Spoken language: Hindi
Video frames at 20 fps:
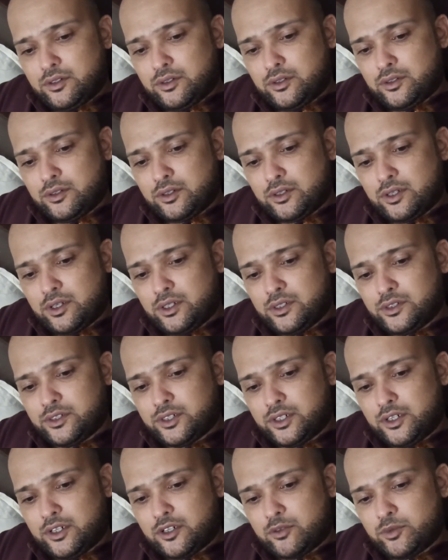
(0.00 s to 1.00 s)
और कल
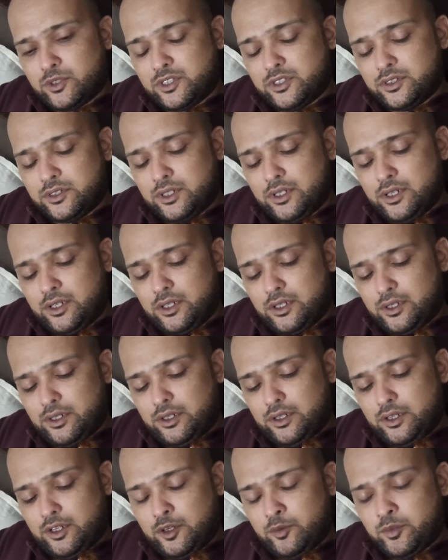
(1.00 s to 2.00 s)
चार बजे से
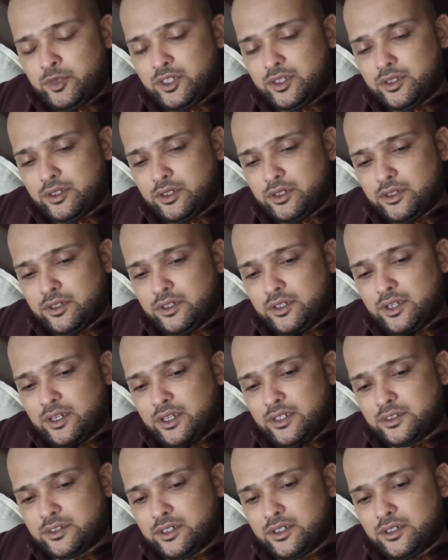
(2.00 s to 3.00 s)
लेके अभी तक ये
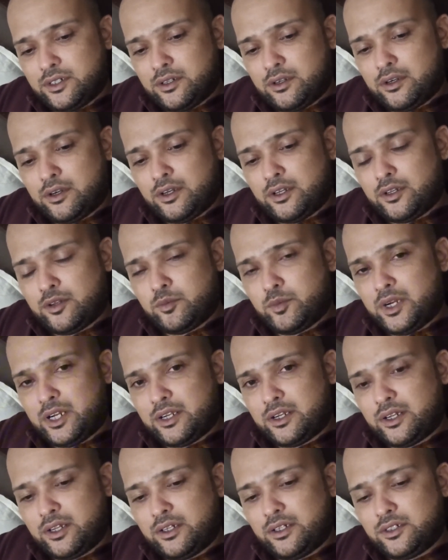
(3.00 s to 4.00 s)
ऐसे ही खड़ा है
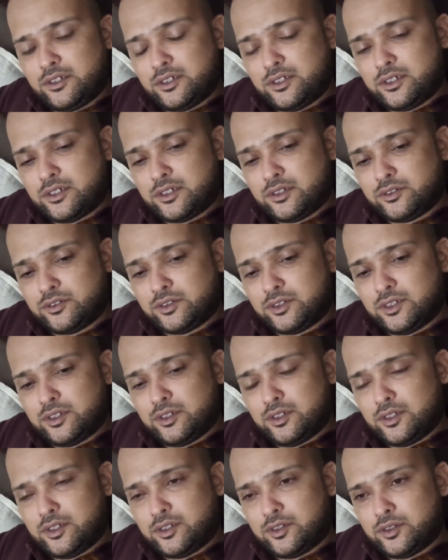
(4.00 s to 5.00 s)
बैठा ही नहीं जा रहा उससे
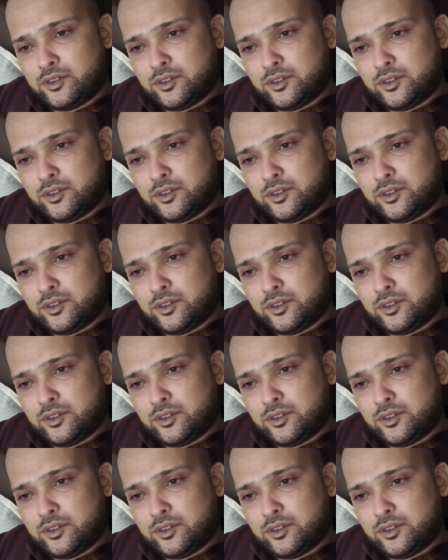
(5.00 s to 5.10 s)
ना